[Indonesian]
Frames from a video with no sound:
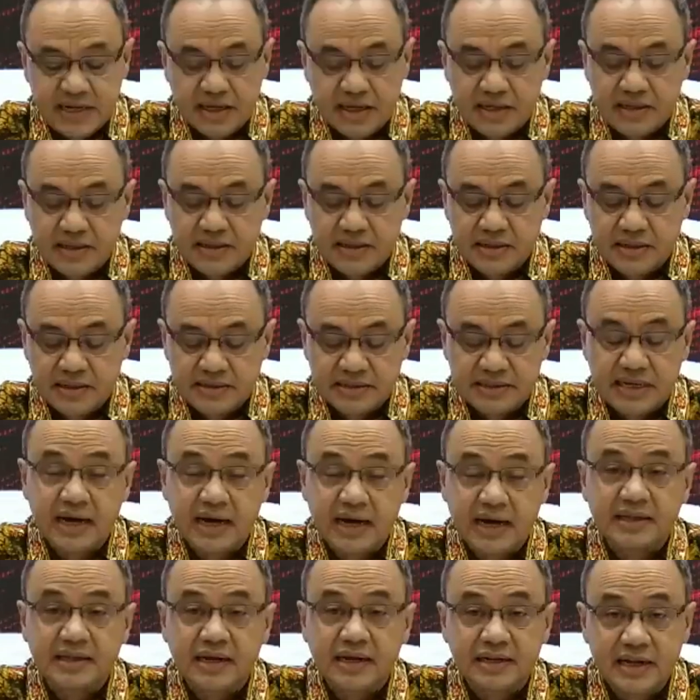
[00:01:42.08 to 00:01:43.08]
sangatlah
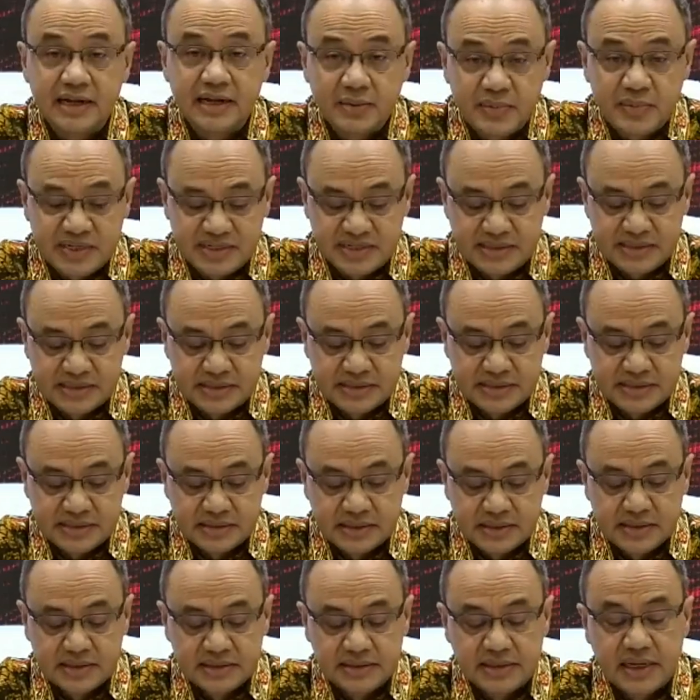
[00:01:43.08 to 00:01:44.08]
dinamis,
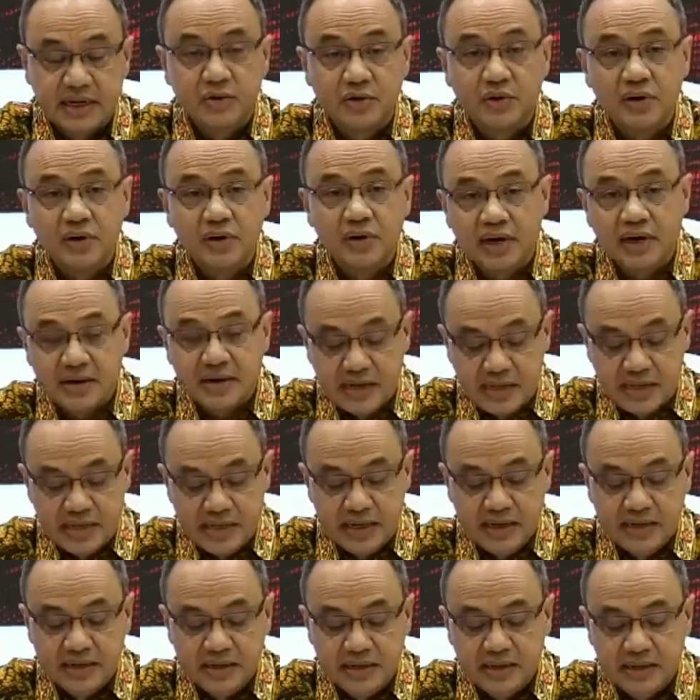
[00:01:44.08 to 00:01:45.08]
dan oleh
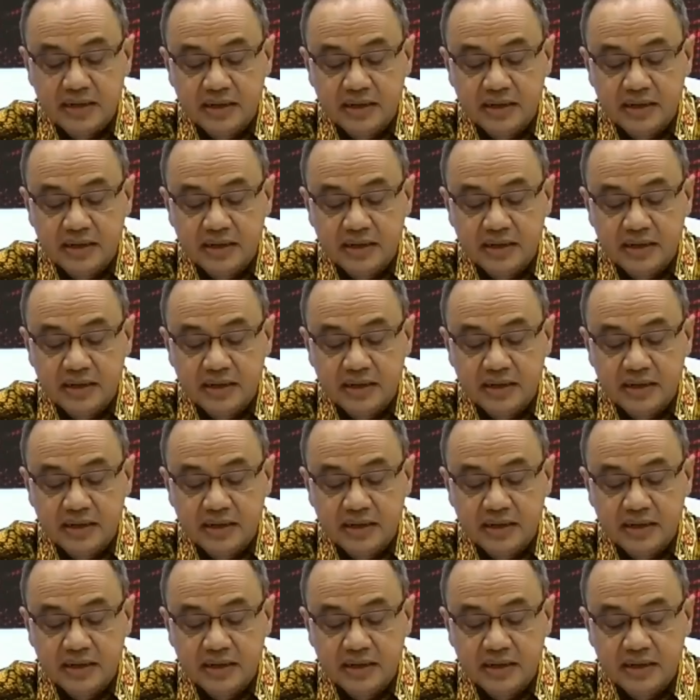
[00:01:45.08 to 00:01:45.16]
karenanya